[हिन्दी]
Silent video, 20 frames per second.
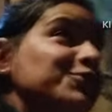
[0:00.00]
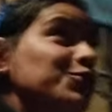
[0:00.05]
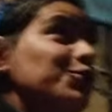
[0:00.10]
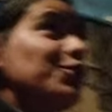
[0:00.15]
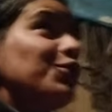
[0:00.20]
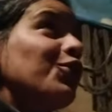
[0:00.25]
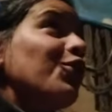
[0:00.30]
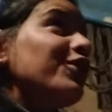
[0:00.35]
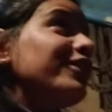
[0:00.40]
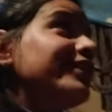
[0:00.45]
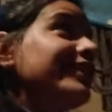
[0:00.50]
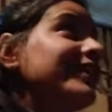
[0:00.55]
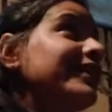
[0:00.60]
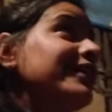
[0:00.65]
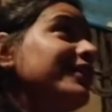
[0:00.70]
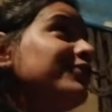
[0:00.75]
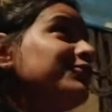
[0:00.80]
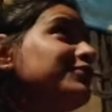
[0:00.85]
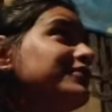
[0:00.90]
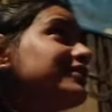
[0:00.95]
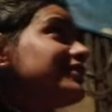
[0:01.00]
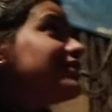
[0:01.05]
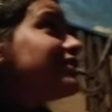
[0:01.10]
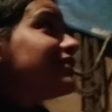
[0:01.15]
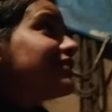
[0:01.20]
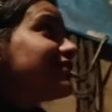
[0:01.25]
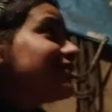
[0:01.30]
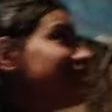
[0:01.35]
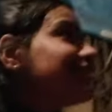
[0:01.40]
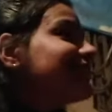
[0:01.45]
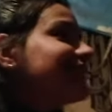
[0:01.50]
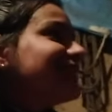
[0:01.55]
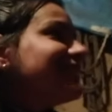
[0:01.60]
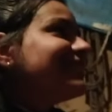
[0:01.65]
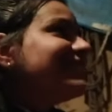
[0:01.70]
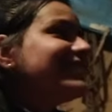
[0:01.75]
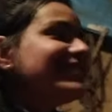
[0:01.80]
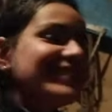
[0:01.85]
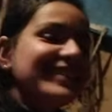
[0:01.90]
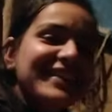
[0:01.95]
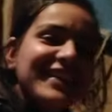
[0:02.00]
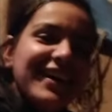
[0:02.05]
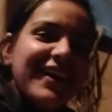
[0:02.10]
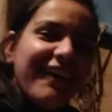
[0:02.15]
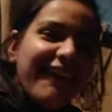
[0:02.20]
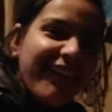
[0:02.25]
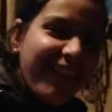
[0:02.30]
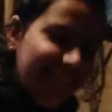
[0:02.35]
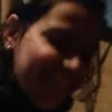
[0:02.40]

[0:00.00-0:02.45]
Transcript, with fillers: जोर कर दे नहीं मेरा क्या